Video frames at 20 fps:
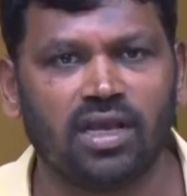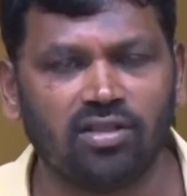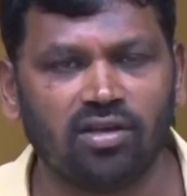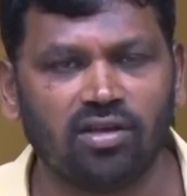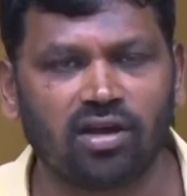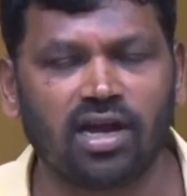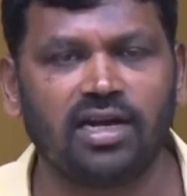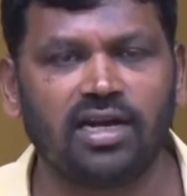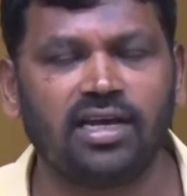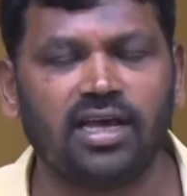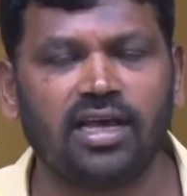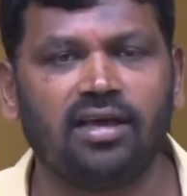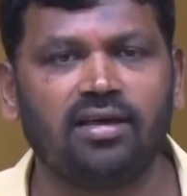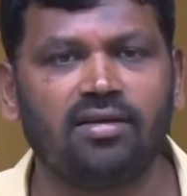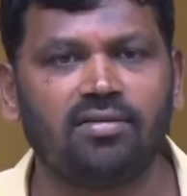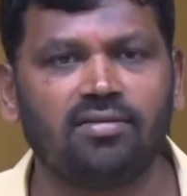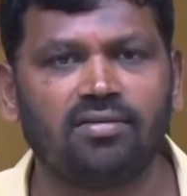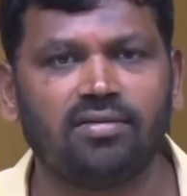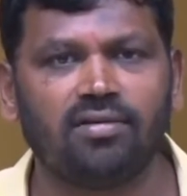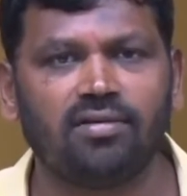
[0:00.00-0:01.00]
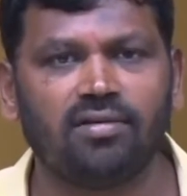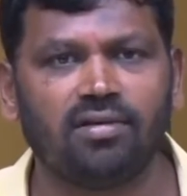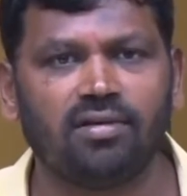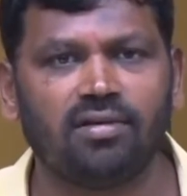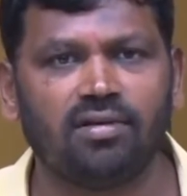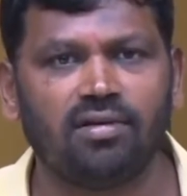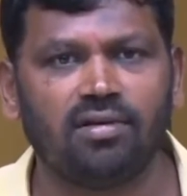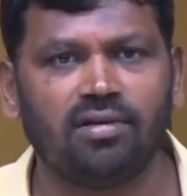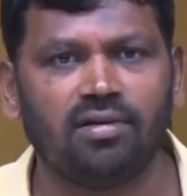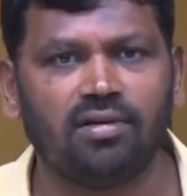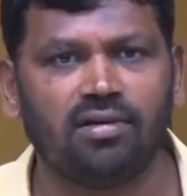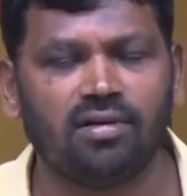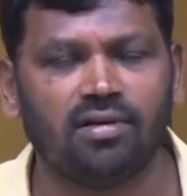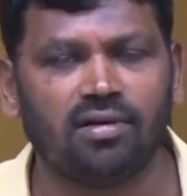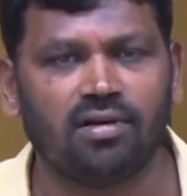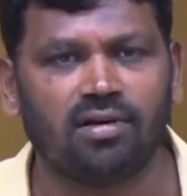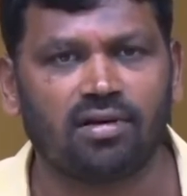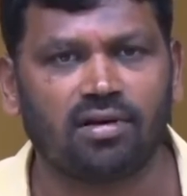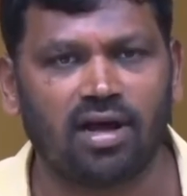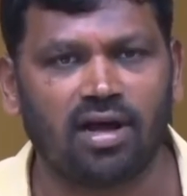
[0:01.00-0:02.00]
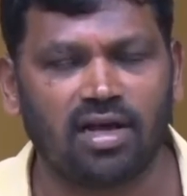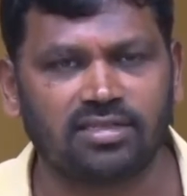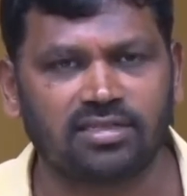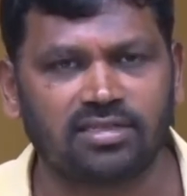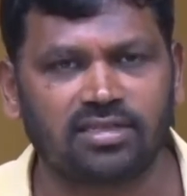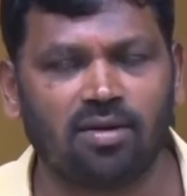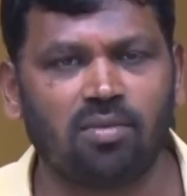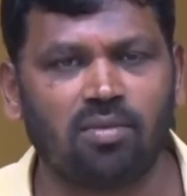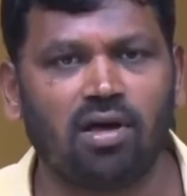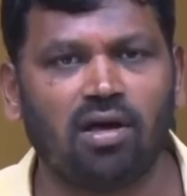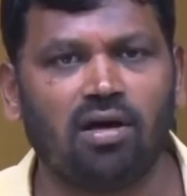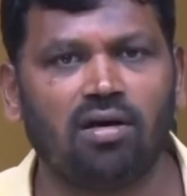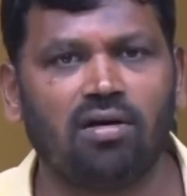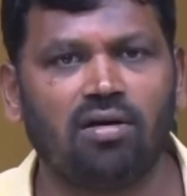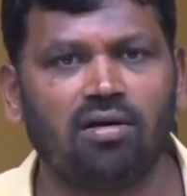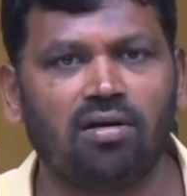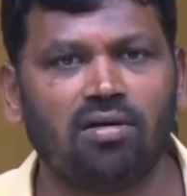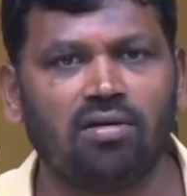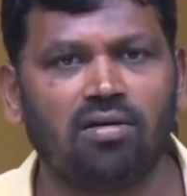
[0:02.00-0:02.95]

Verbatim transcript: ఎందుకంటే రాష్ట్రంలో